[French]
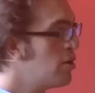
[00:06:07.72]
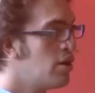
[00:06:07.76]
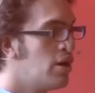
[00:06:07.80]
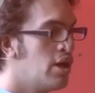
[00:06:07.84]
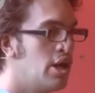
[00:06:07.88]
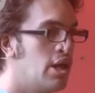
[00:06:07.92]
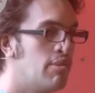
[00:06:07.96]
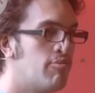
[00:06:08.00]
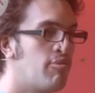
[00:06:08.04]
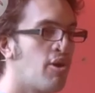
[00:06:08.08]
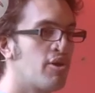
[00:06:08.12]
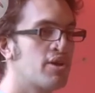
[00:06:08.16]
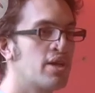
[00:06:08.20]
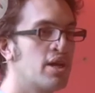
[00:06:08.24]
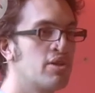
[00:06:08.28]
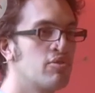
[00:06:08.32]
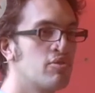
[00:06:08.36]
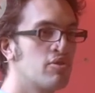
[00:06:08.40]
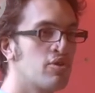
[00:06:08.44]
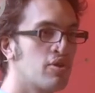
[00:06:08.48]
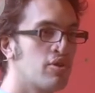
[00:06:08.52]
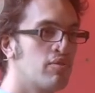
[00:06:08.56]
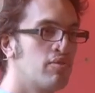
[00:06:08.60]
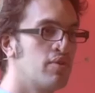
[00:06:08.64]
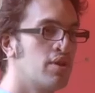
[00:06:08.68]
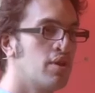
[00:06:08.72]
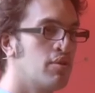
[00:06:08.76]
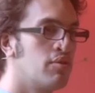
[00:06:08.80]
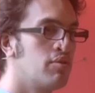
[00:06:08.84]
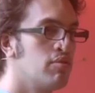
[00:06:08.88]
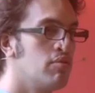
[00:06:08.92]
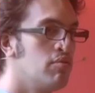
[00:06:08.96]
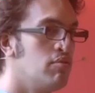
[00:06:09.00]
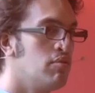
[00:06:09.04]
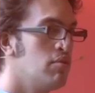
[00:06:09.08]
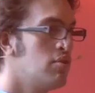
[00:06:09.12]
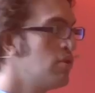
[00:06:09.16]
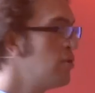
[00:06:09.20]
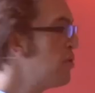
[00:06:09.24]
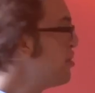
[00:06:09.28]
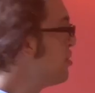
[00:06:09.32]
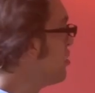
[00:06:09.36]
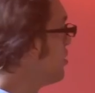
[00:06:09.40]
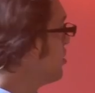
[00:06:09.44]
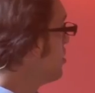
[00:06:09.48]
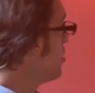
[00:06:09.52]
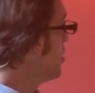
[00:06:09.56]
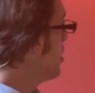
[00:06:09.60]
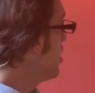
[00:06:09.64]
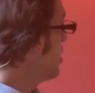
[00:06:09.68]
et le portail d'authentification.
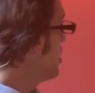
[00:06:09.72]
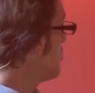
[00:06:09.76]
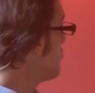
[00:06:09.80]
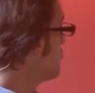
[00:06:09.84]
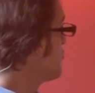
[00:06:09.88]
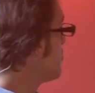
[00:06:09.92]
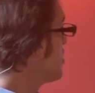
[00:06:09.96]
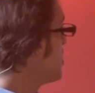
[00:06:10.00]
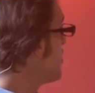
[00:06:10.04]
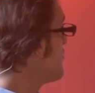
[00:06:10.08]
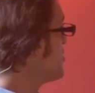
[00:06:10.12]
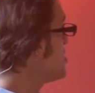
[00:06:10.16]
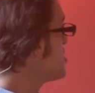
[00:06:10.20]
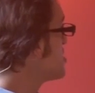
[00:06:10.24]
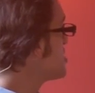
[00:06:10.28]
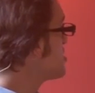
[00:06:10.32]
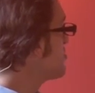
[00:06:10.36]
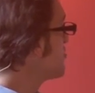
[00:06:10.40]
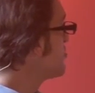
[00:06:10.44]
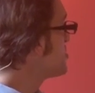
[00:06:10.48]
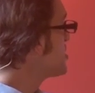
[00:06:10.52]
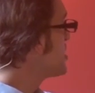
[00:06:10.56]
Et vous n'avez vous